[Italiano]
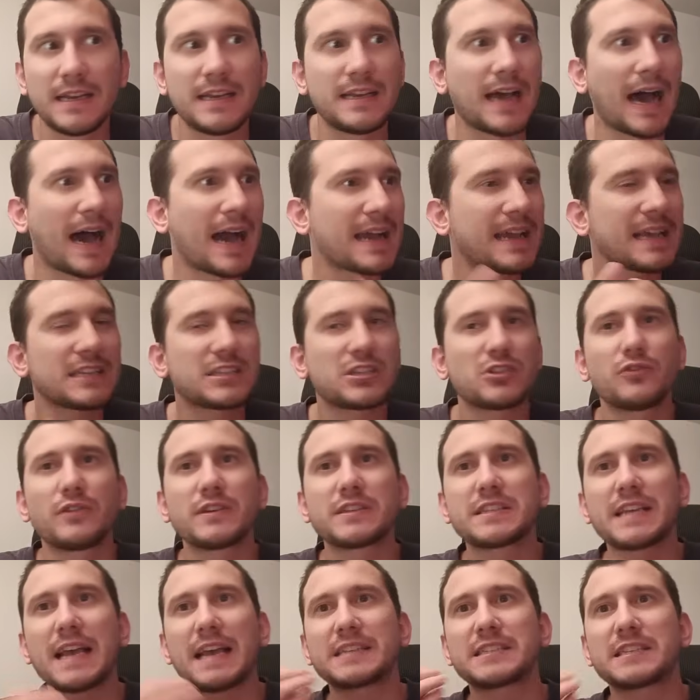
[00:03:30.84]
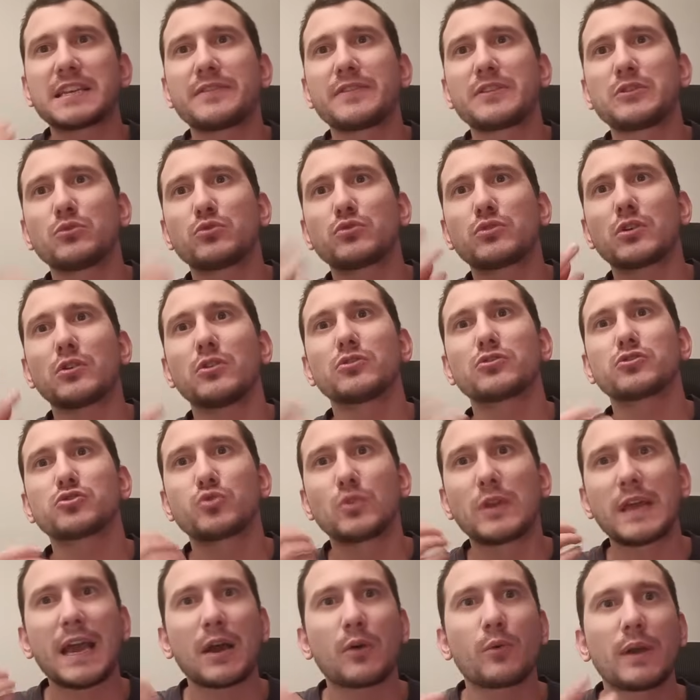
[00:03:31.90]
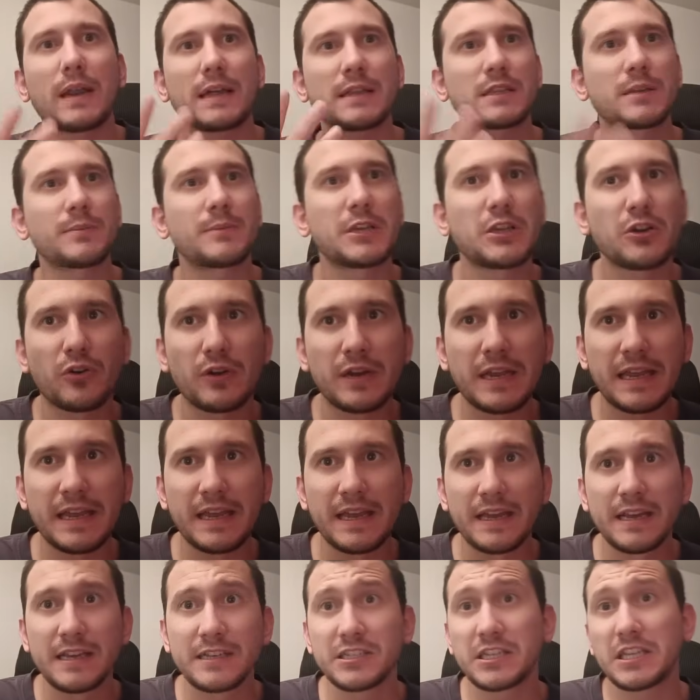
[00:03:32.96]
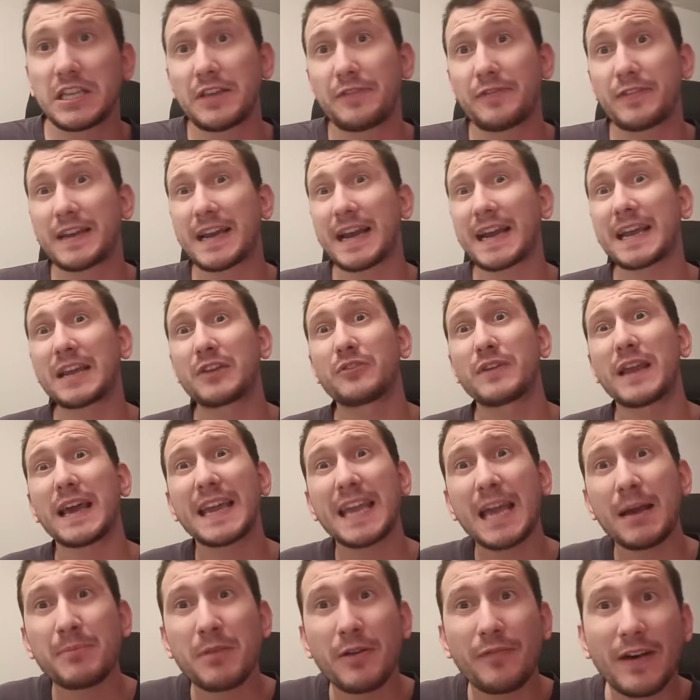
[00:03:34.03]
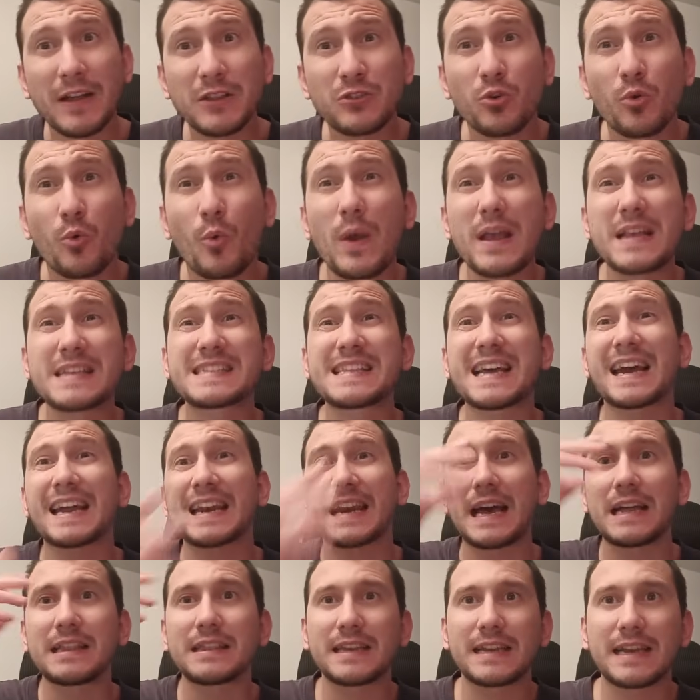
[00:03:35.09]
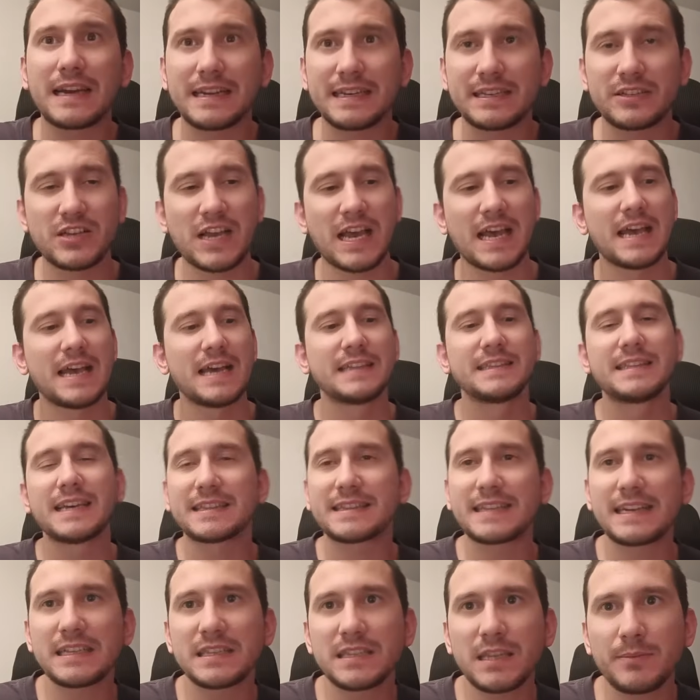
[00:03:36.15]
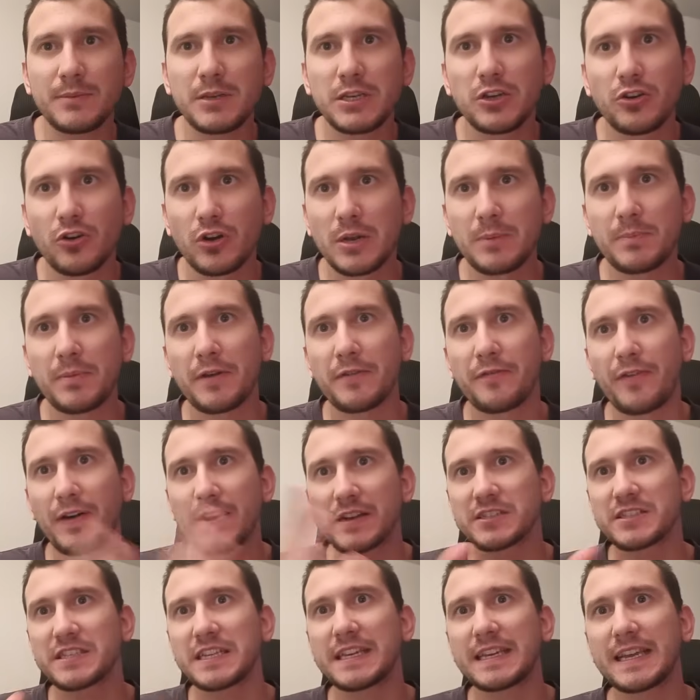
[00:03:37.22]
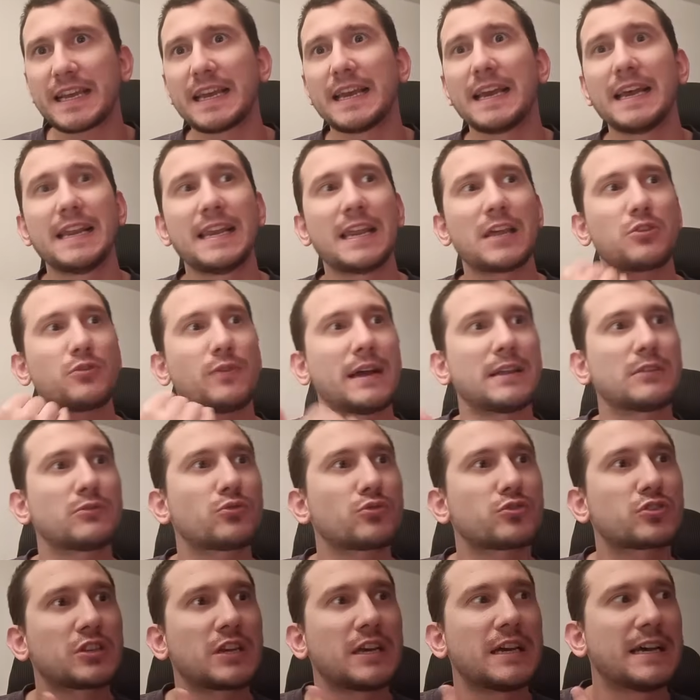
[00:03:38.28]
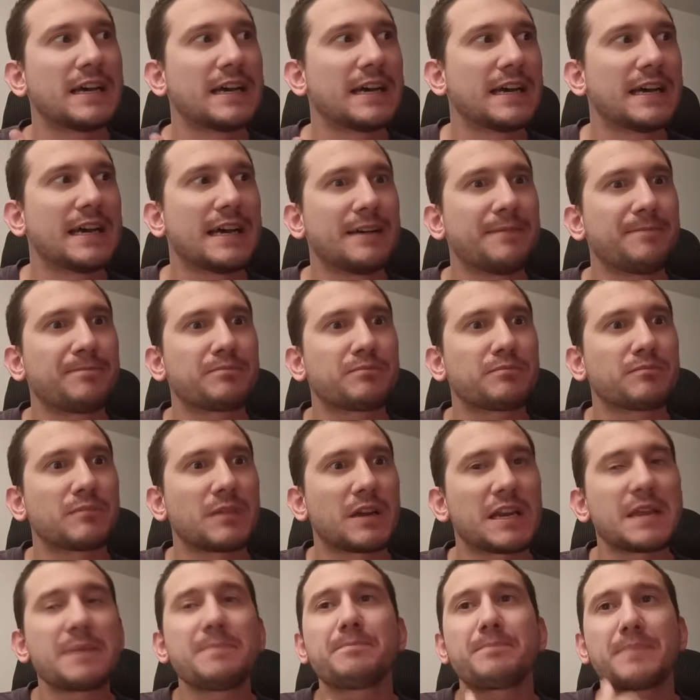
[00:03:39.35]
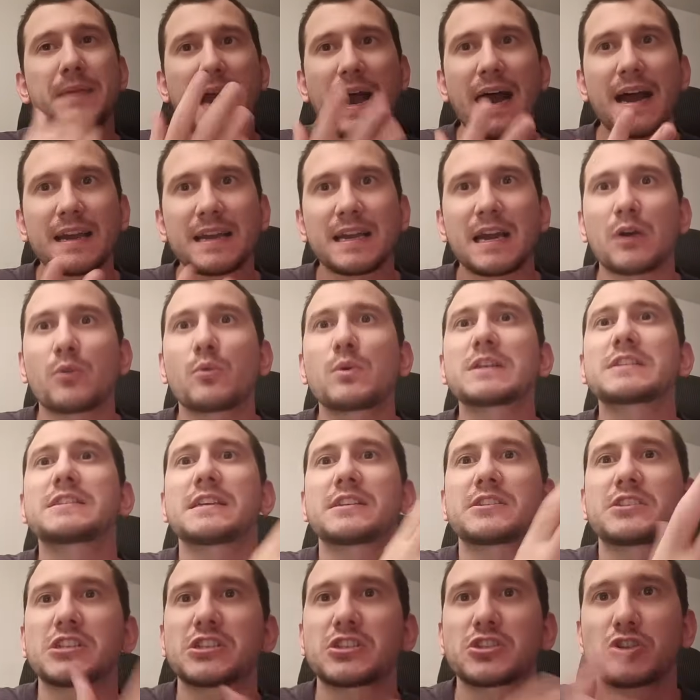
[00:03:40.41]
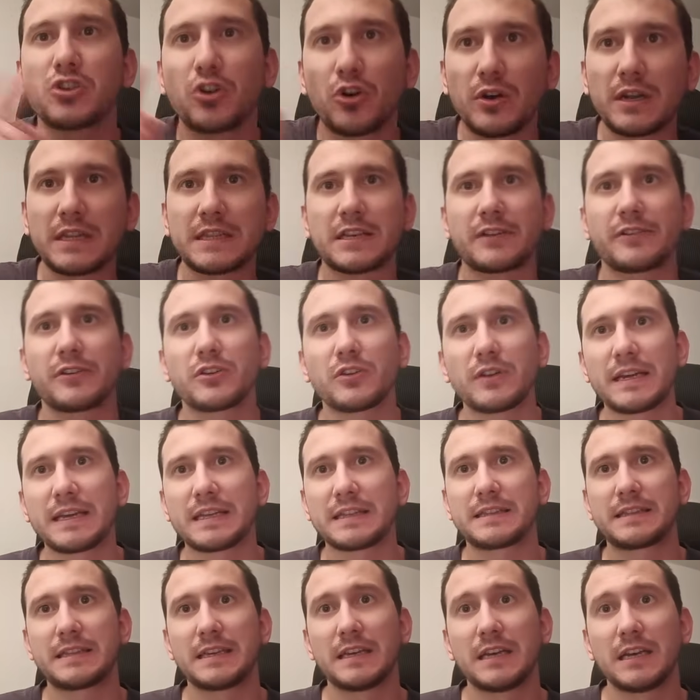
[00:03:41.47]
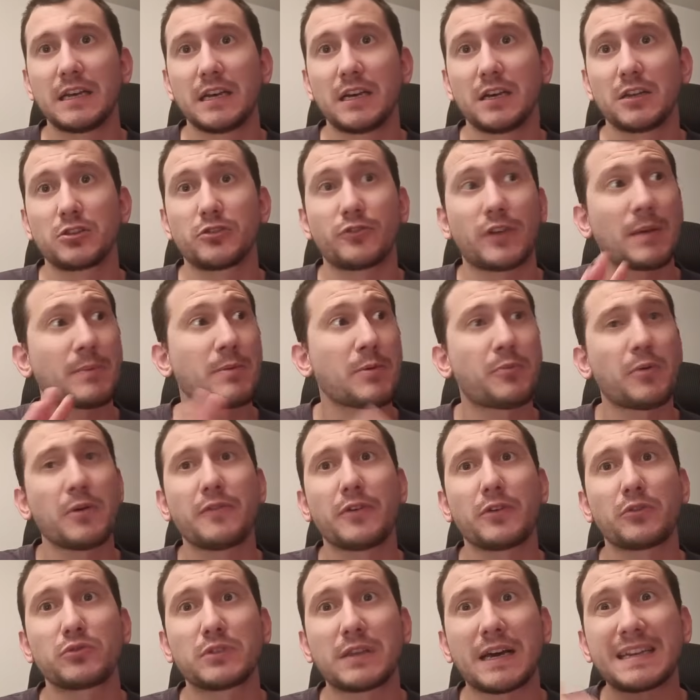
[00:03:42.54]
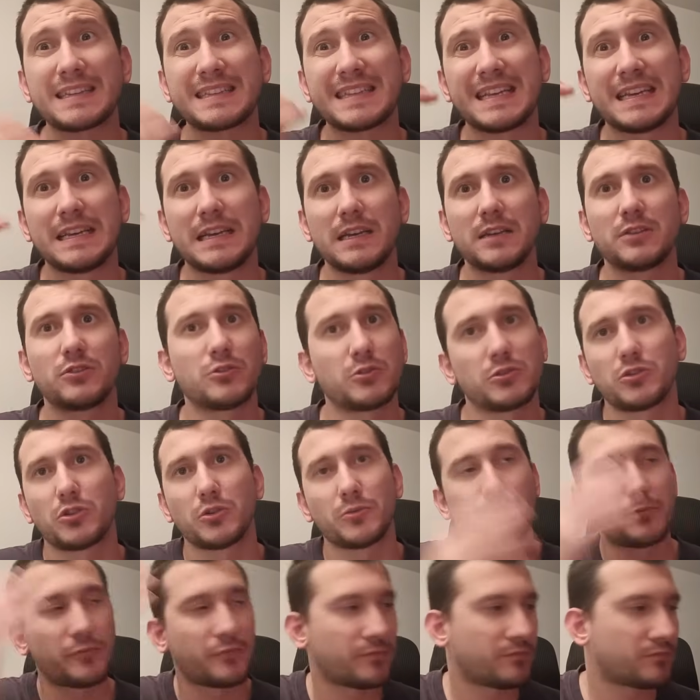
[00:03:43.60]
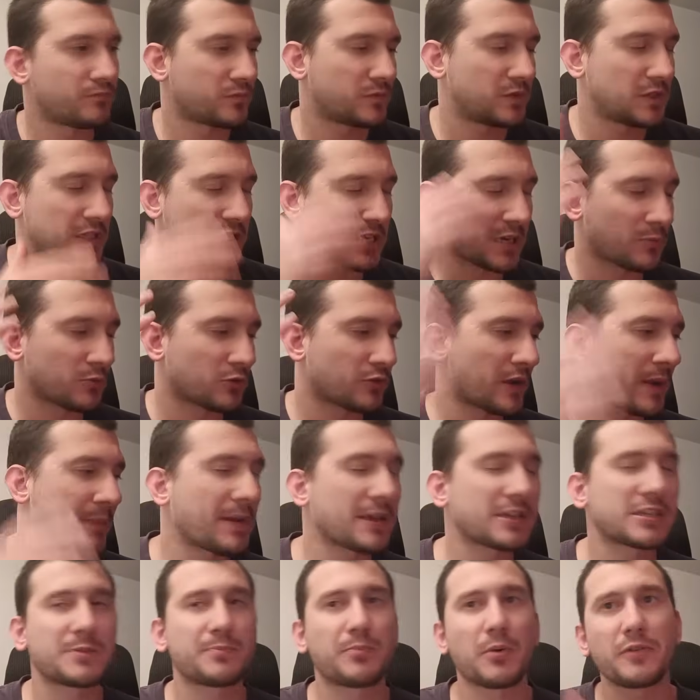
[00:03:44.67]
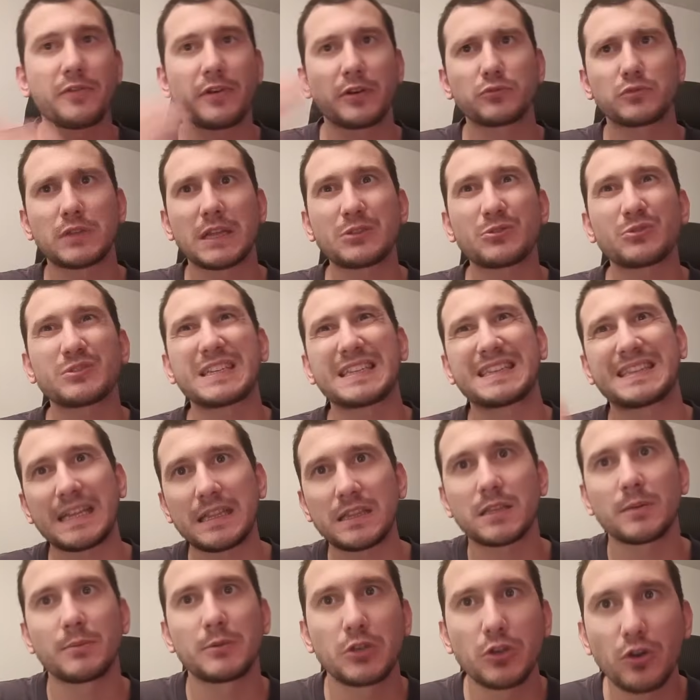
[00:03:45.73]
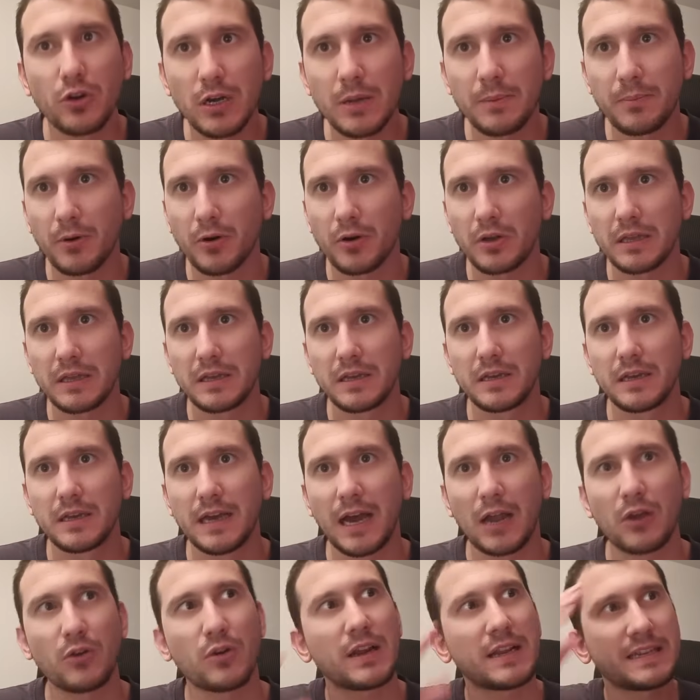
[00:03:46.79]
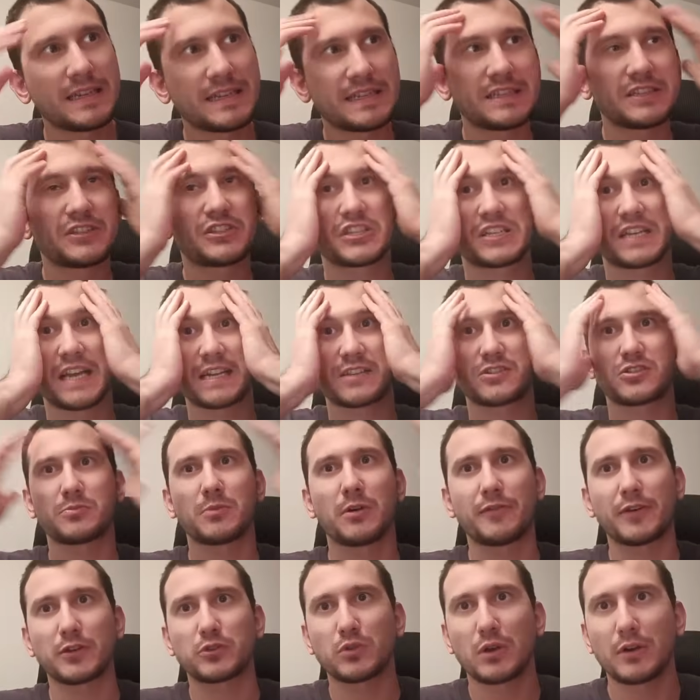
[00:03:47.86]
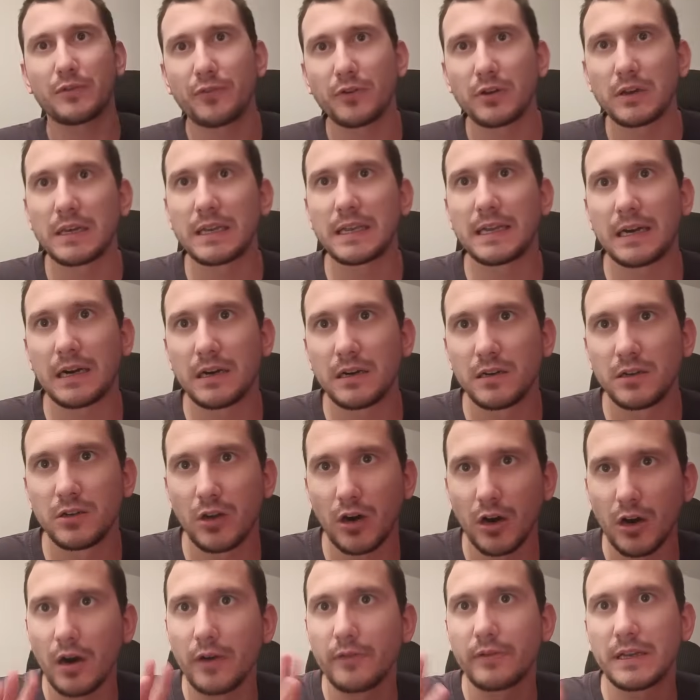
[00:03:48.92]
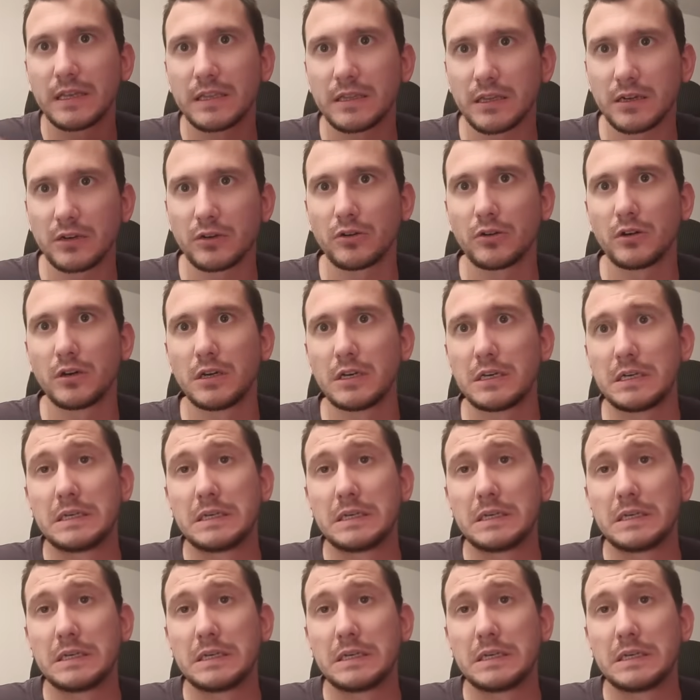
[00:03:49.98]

Anche se dovesse essere venduto su lei a 40 milioni, significa che non è che abbia fatto questa grande carriera, cioè da 30 milioni per far sì che la Juventus eh, rimpianga questa cessione, tra virgolette, dovrebbe poi valutarne, do, do, diciamo, dovrebbe essere poi valutato 70 milioni poi. Allora lì dici, cazzo, abbiamo fatto una follia, no, a venderlo.